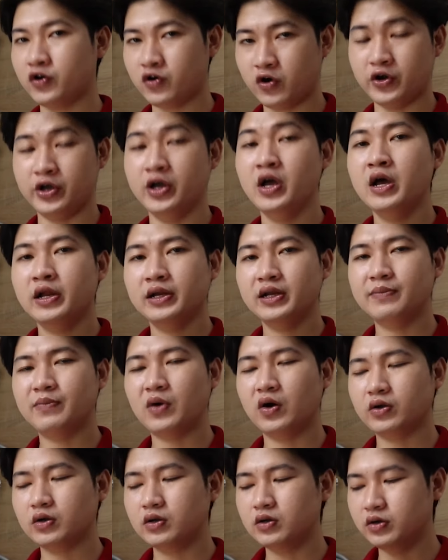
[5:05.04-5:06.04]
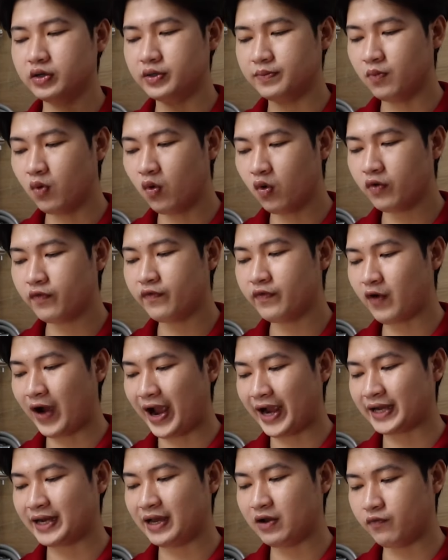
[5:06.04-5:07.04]
rồi nên mọi người mua
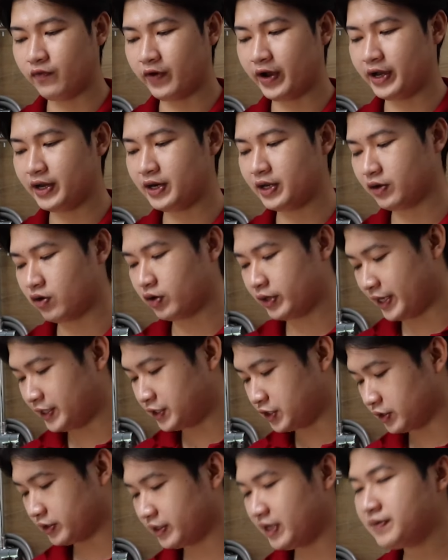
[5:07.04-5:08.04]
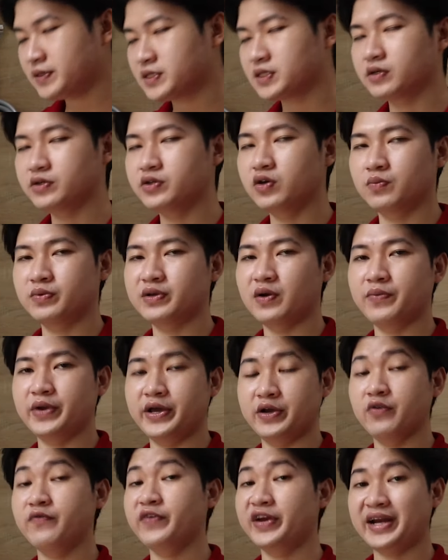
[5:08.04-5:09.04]
quạt này về thì có thể trực tiếp sử dụng dòng
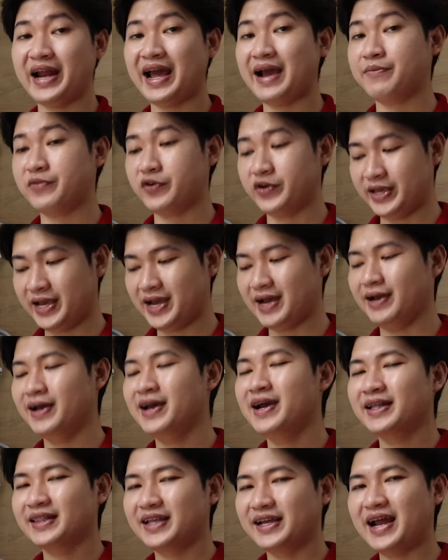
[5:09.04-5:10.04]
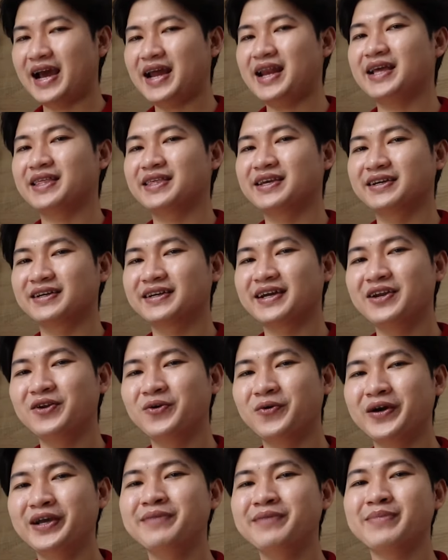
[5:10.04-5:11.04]
điện của Việt Nam rồi nha thì đây là những cái
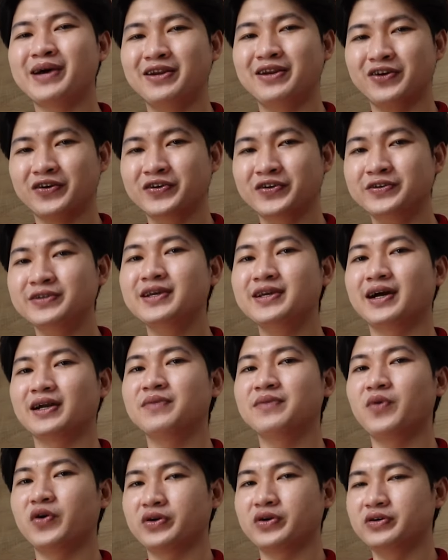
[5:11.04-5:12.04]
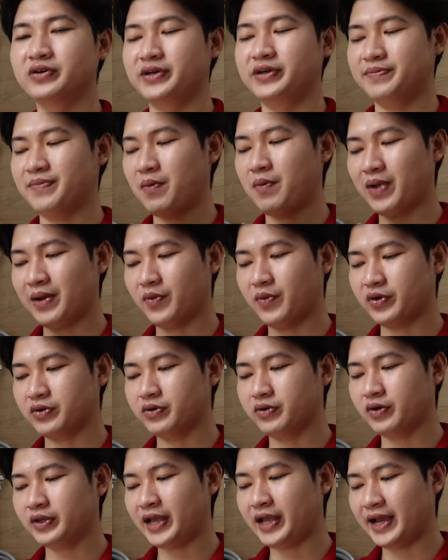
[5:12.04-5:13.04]
lưu ý mà luật hướng dẫn đến mọi người mong là mọi
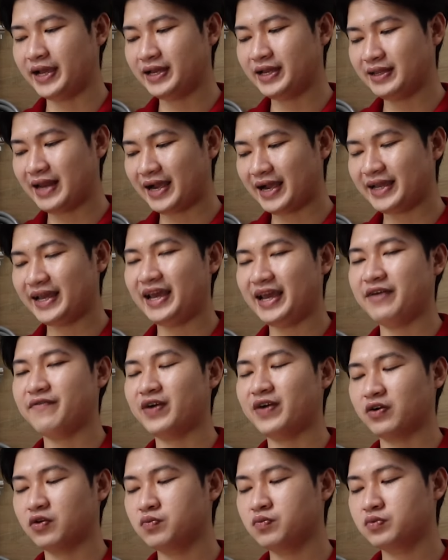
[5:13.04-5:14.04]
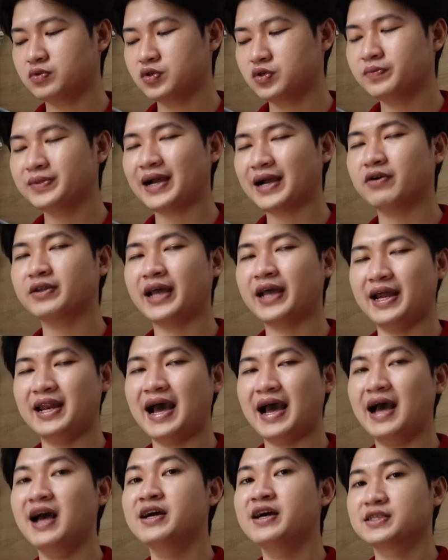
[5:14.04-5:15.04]
người có thể lắng nghe và cũng chúng ta có thể
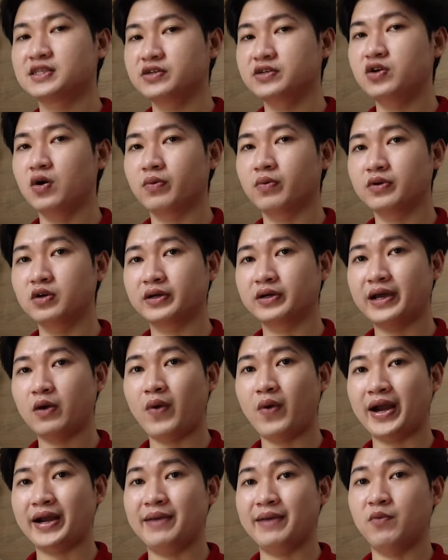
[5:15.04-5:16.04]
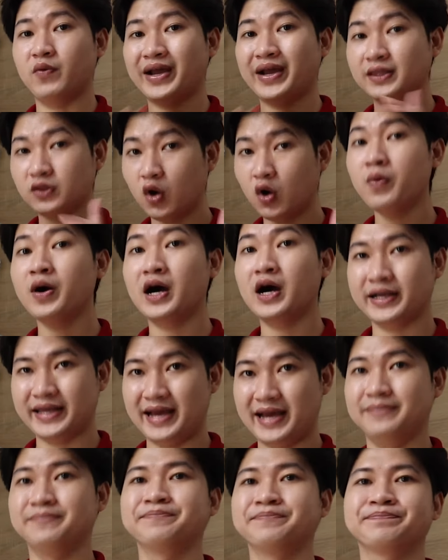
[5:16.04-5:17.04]
là sử dụng được cây quạt này một cách tốt hơn nha